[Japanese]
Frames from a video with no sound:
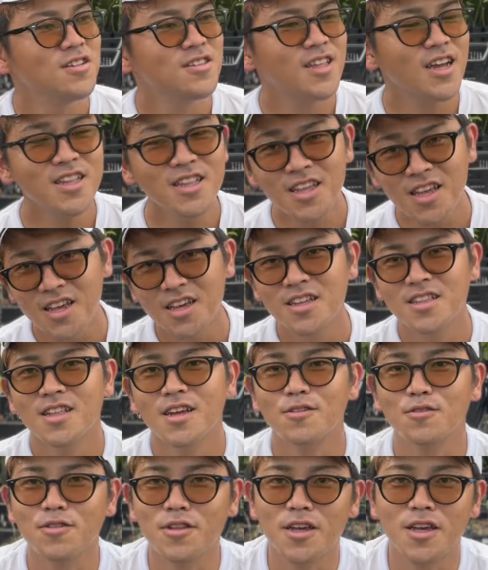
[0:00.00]
種
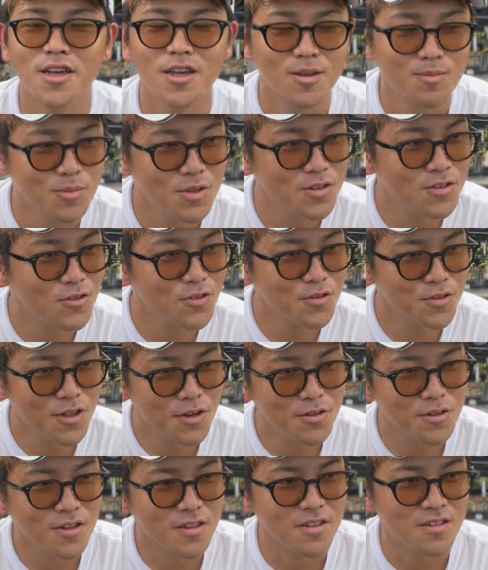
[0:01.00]
なので未生な
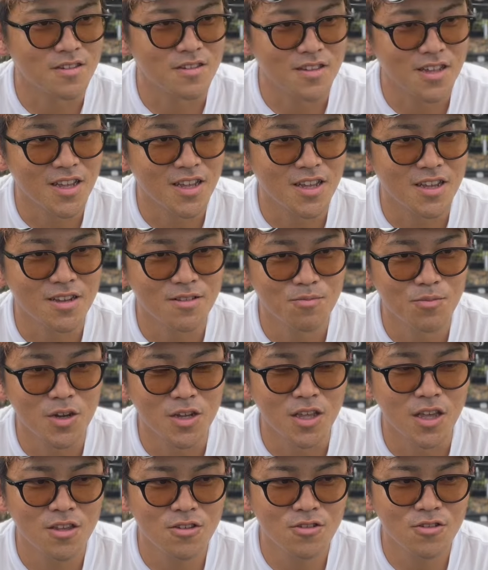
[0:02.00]
のでですね、まあ、
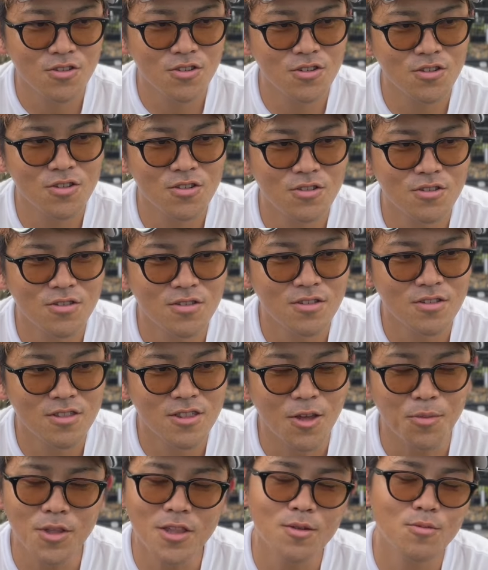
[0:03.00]
結局
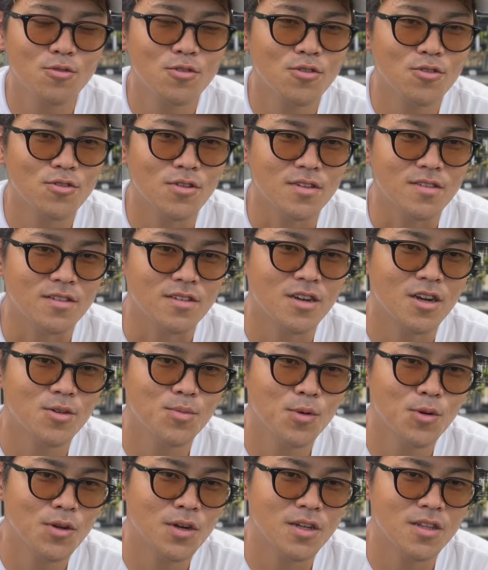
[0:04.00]
食べたものとは違う
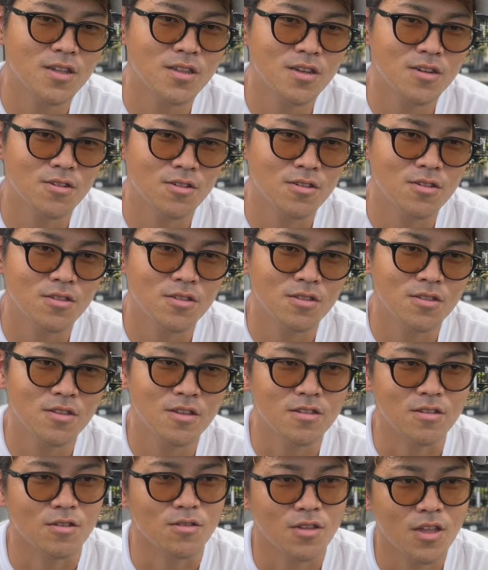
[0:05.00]
ものが出てくるん
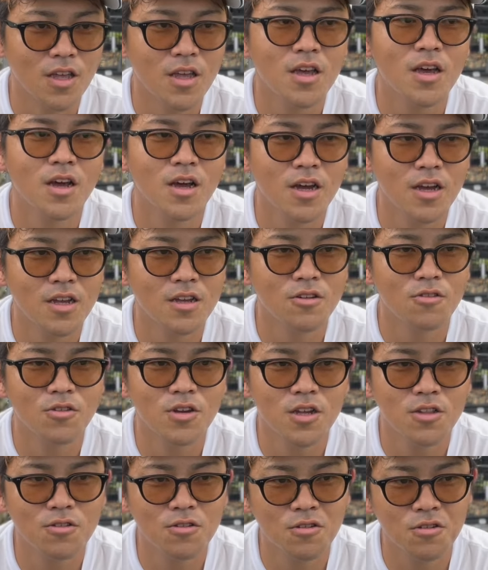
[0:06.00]
ですよね。はい、
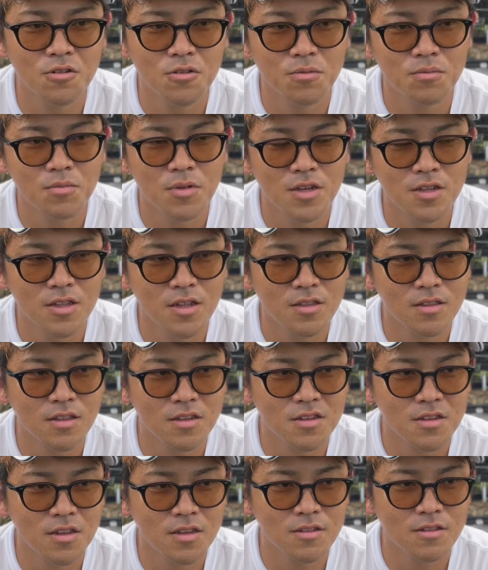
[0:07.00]
親の、まあ、遺伝
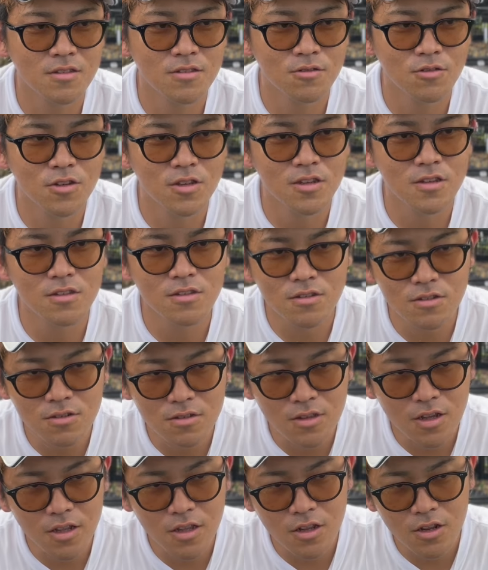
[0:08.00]
的形質を引き継ぐ
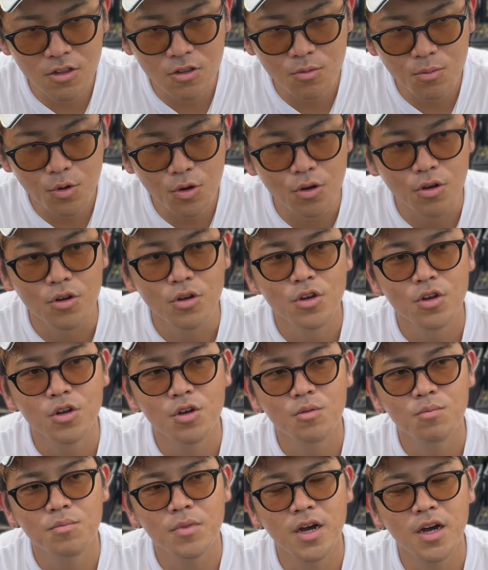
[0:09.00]
んだけれども、
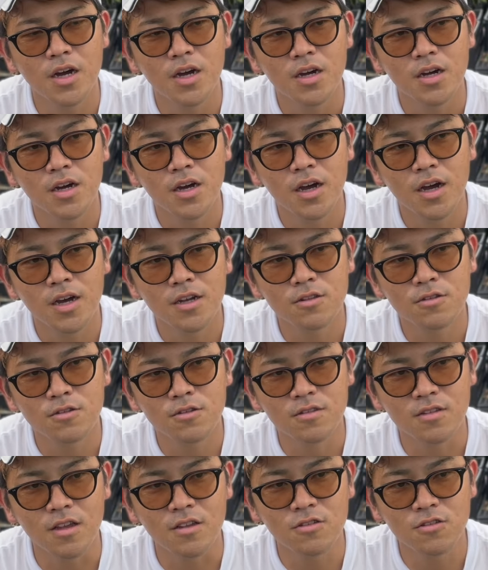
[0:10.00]
まあ、あ
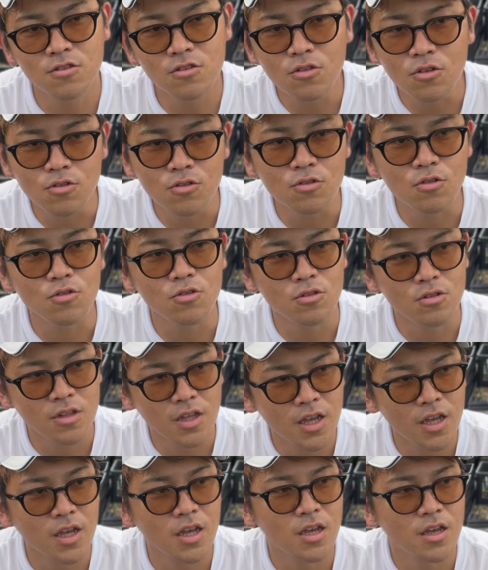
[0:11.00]
の雑種ということ
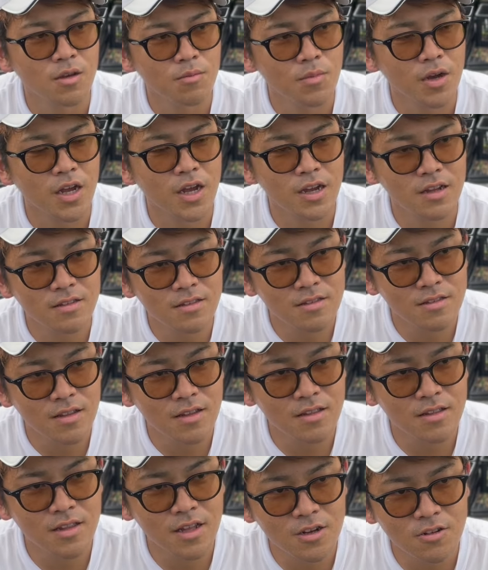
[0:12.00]
で、まあ、完
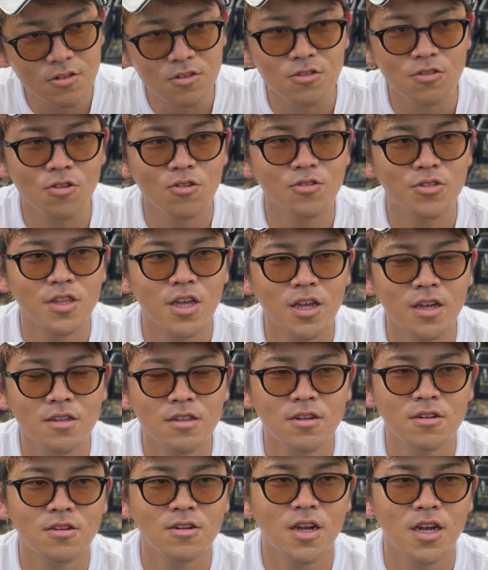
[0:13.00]
全なるクローン体が
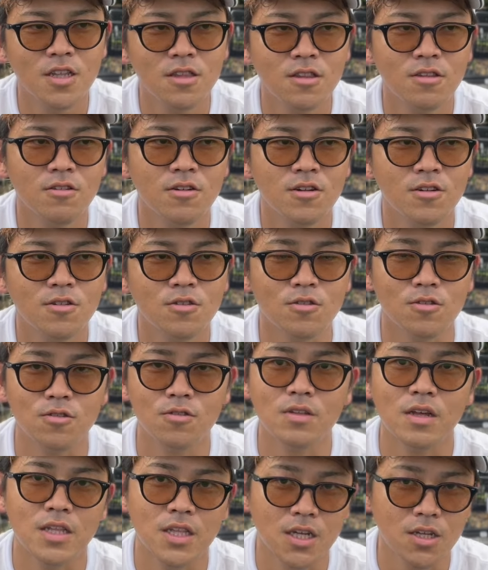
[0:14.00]
出るかって言われると
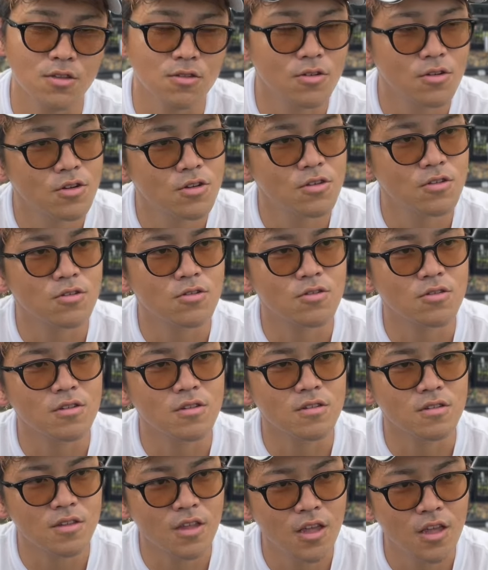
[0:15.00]
そうではないと。いうこと
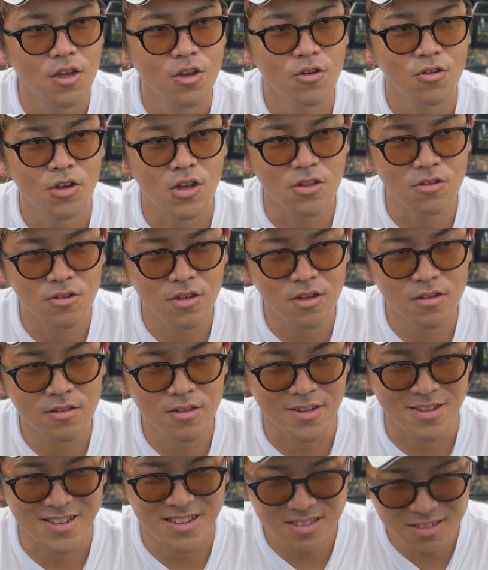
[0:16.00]
ですね。親の経営
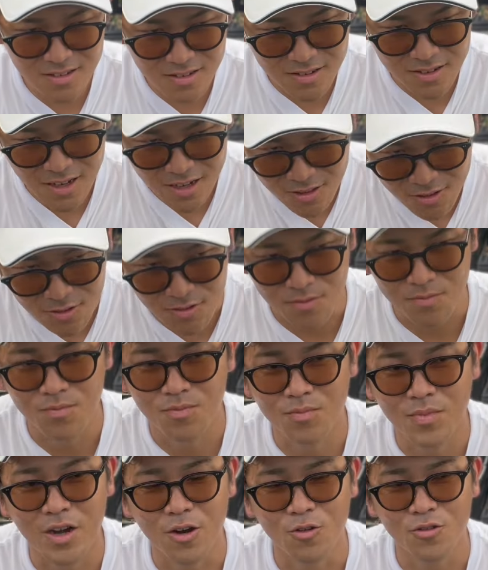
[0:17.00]
者引き継ぐけど、
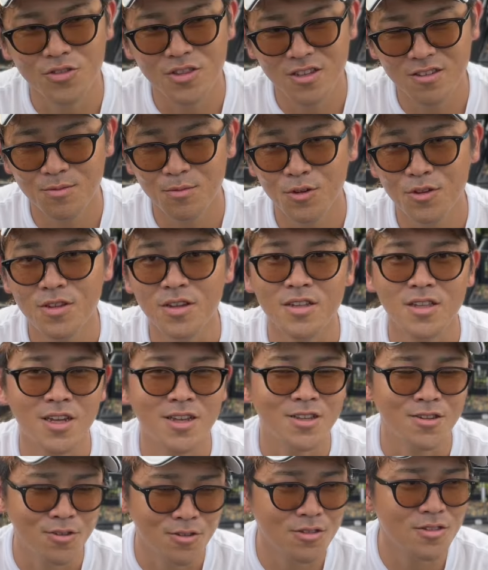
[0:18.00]
まあ、同じものではな
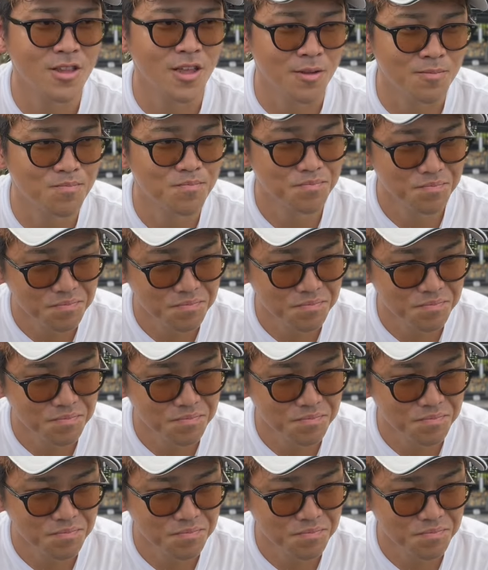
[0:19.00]
いよって